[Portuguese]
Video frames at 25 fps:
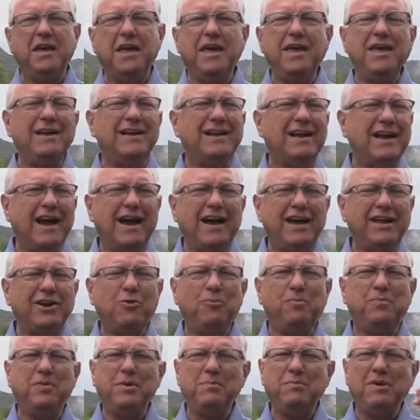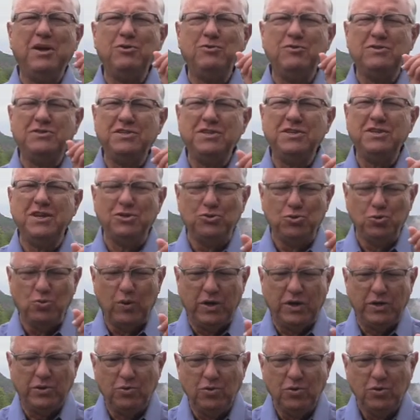encara o primeiro dia
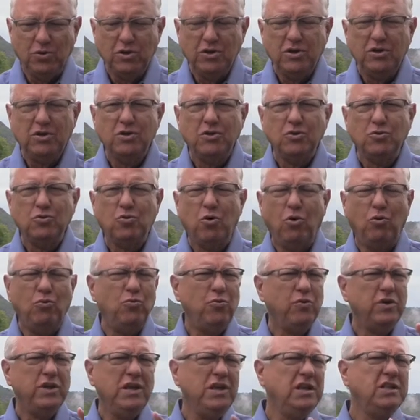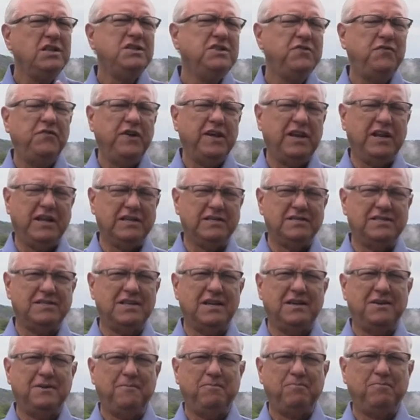do ano com
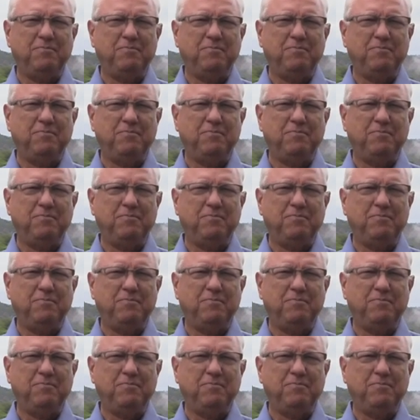indiferença.